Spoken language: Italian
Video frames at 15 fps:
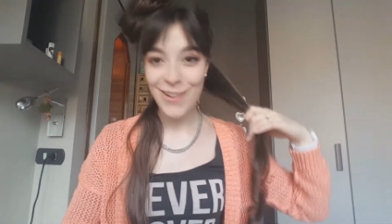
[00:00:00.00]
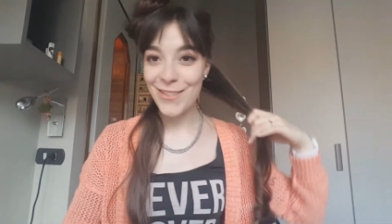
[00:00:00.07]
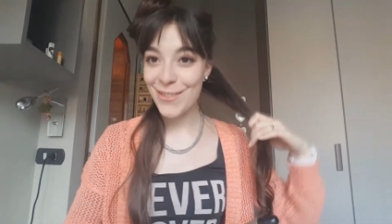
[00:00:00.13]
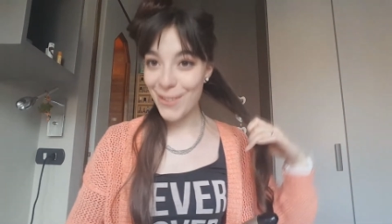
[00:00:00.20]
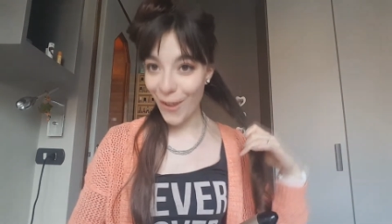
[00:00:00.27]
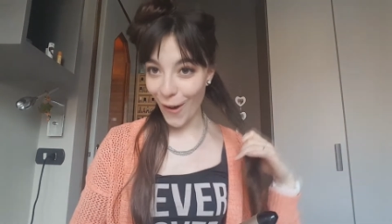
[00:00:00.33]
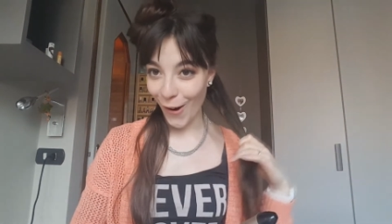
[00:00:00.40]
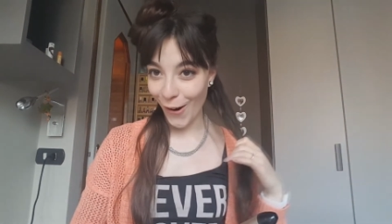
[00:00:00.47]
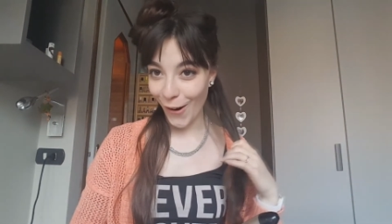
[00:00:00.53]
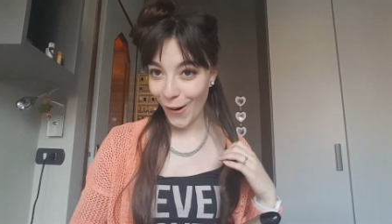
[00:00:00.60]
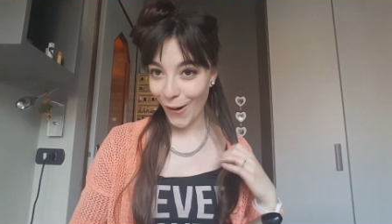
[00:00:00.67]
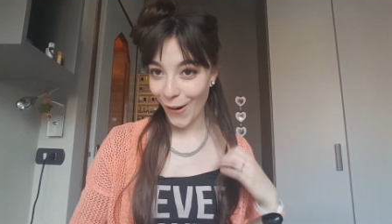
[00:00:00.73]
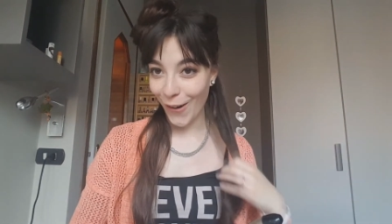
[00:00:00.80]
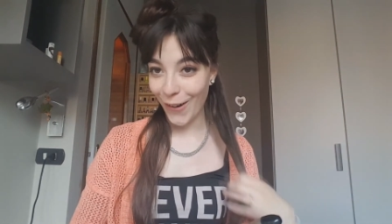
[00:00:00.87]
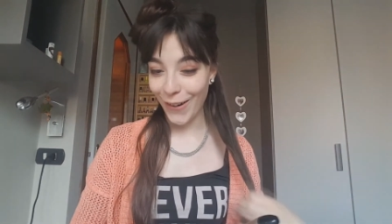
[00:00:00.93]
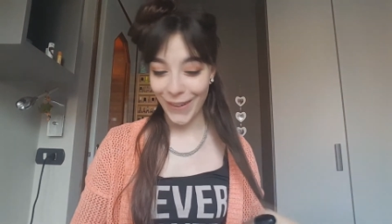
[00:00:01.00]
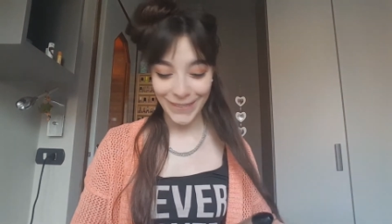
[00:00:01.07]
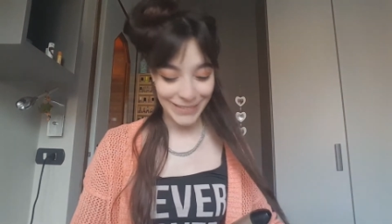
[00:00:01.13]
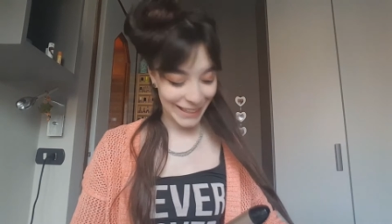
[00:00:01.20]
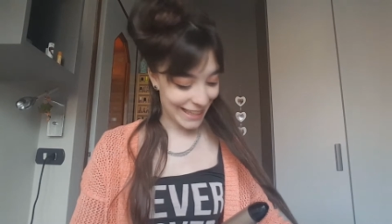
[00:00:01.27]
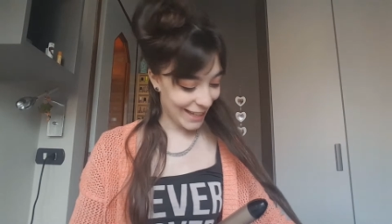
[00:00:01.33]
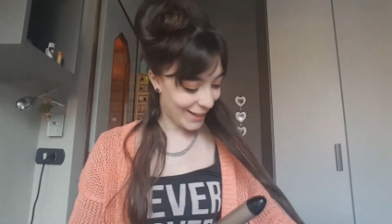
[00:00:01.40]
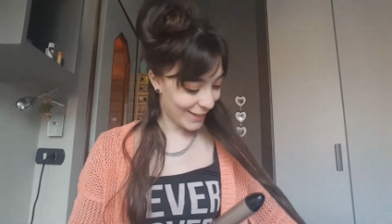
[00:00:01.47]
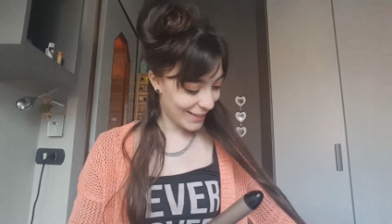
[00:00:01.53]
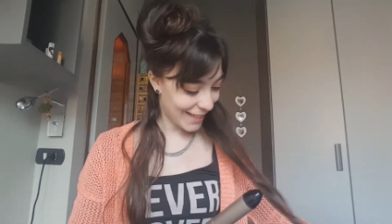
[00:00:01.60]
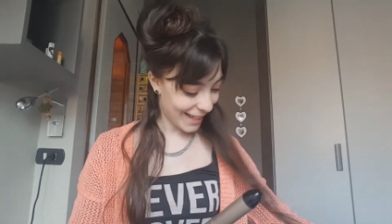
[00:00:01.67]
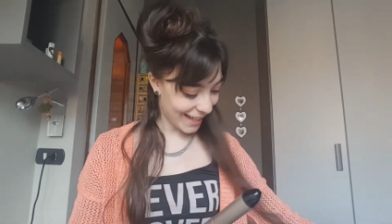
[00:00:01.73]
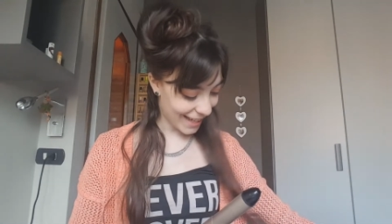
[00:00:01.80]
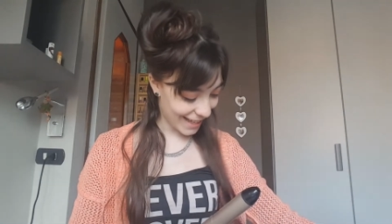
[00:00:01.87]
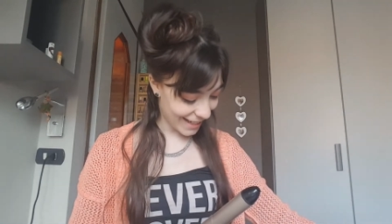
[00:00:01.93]
No, ma che cosa
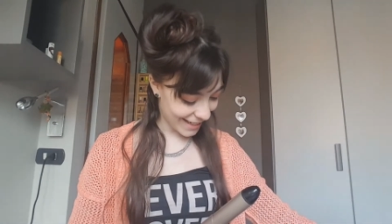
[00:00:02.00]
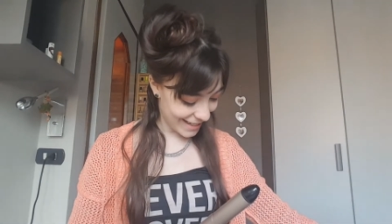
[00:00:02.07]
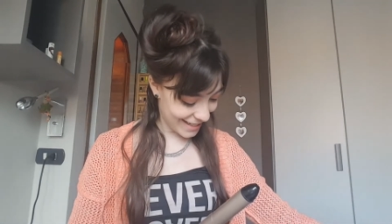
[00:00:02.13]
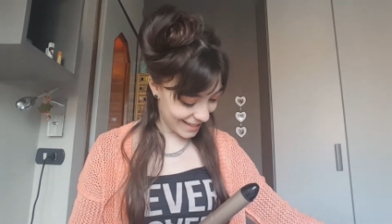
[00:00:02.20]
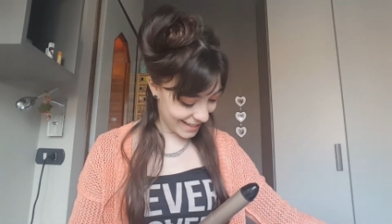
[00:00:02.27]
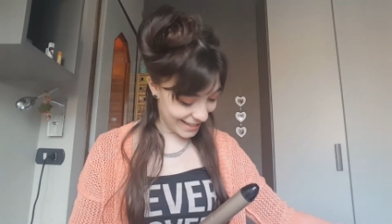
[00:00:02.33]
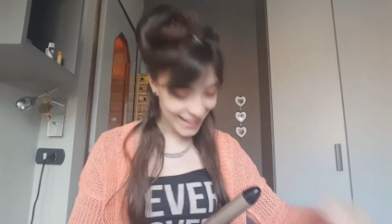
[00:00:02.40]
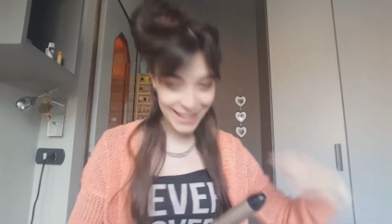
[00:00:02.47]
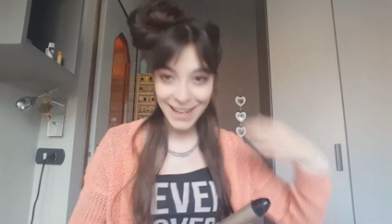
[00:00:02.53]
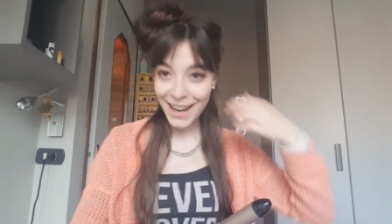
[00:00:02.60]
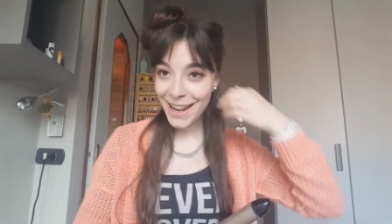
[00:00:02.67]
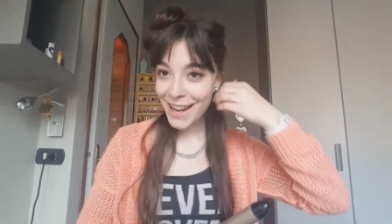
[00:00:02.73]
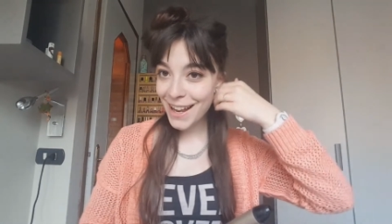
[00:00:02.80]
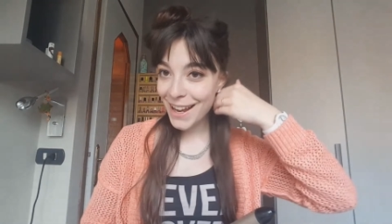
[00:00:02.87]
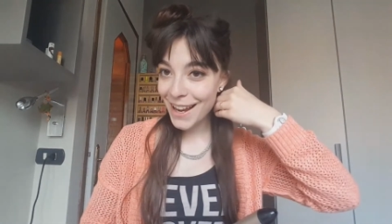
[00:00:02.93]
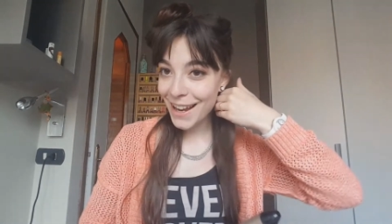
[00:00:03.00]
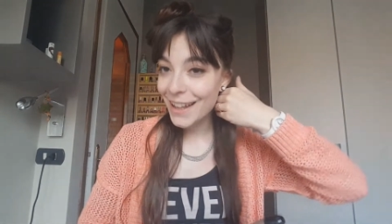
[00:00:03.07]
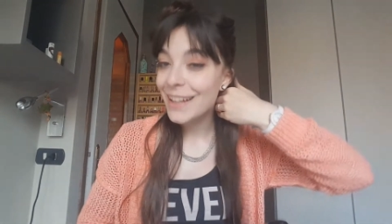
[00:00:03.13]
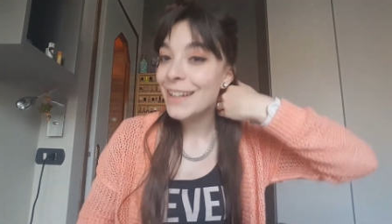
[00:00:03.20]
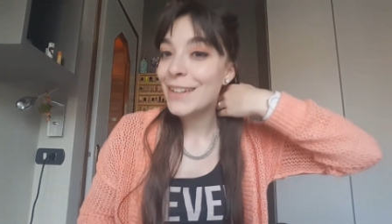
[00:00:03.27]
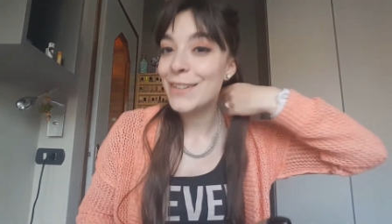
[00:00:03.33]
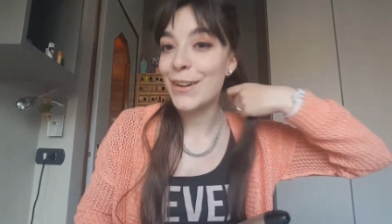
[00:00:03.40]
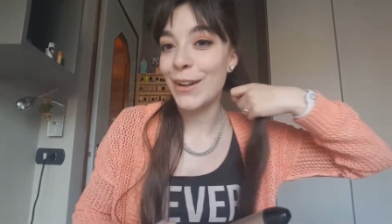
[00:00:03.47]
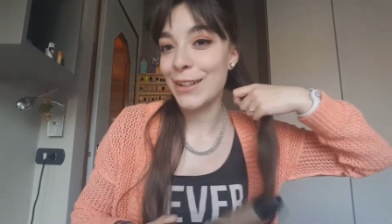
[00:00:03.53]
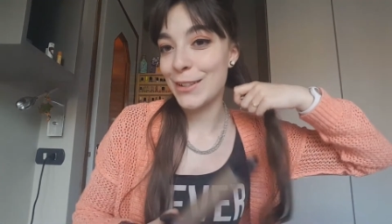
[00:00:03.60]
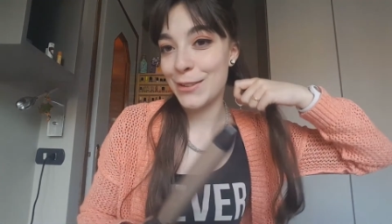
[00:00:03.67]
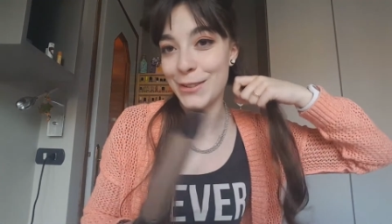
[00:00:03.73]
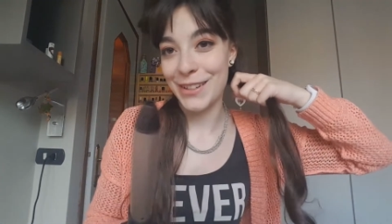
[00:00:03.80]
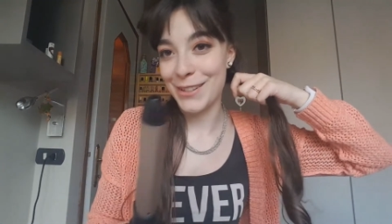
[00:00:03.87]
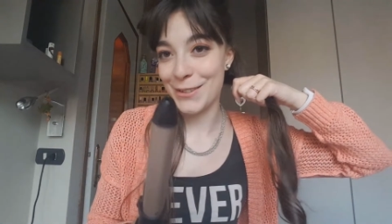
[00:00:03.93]
carina! No,
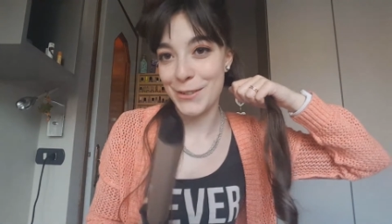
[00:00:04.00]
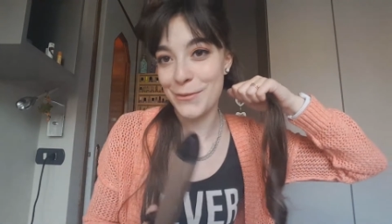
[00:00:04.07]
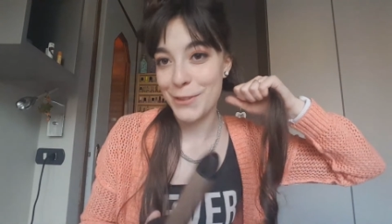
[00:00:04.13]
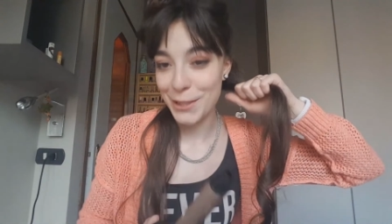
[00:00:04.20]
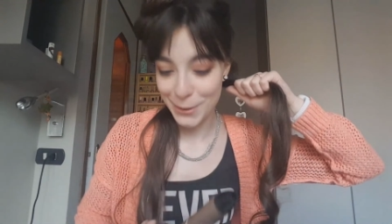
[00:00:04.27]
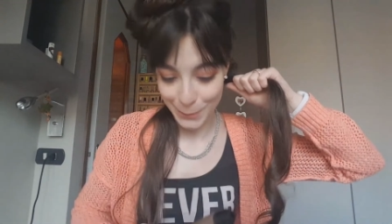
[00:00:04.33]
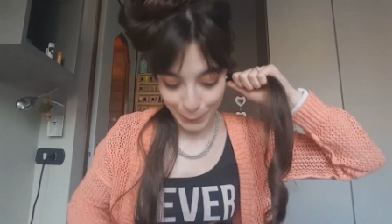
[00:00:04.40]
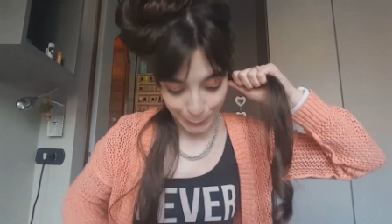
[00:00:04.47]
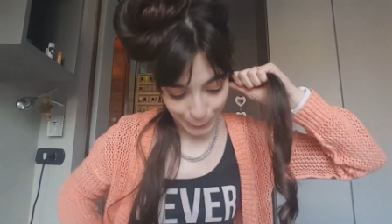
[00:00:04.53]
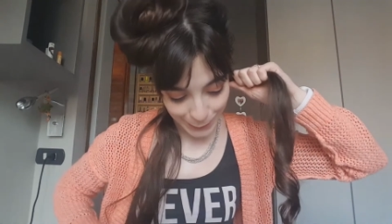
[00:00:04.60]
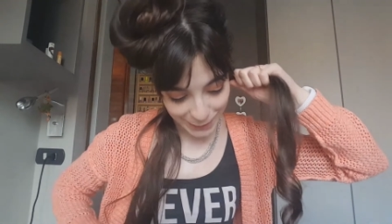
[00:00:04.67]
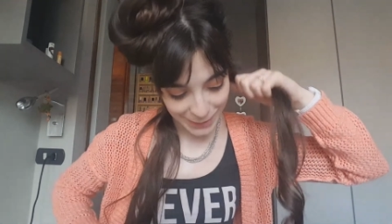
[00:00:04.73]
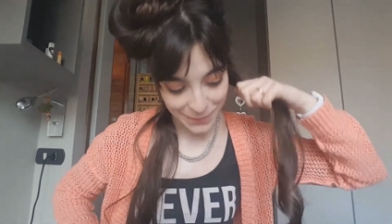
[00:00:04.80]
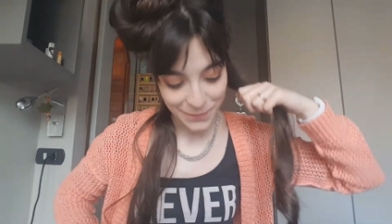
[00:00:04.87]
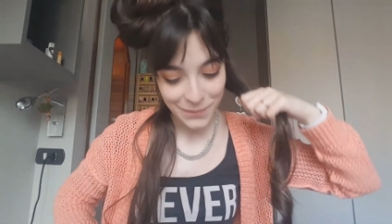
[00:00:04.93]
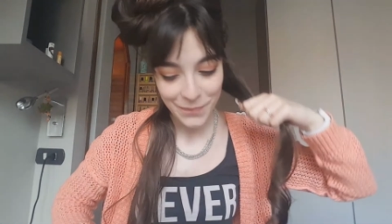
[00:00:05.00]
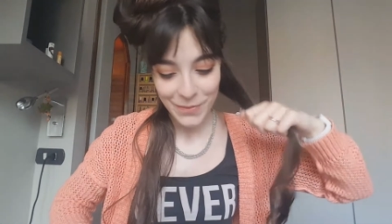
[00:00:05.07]
adesso, adesso le facciamo tutti.